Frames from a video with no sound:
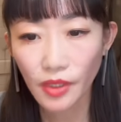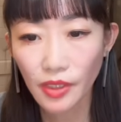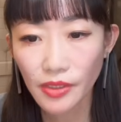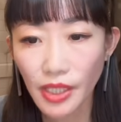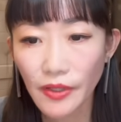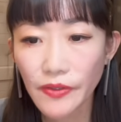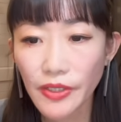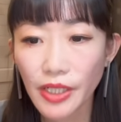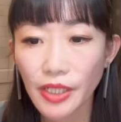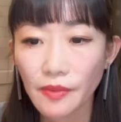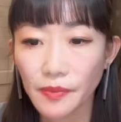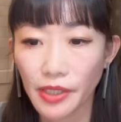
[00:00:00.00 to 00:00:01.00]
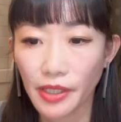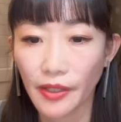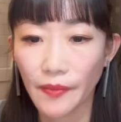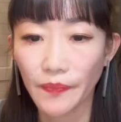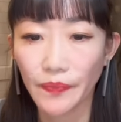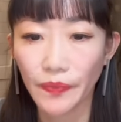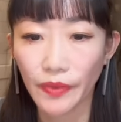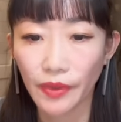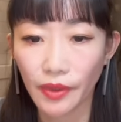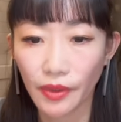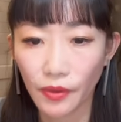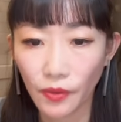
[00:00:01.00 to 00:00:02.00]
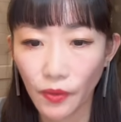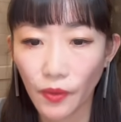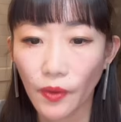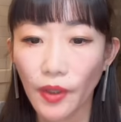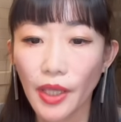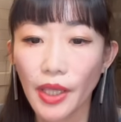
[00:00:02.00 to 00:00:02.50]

サウジアラビアの、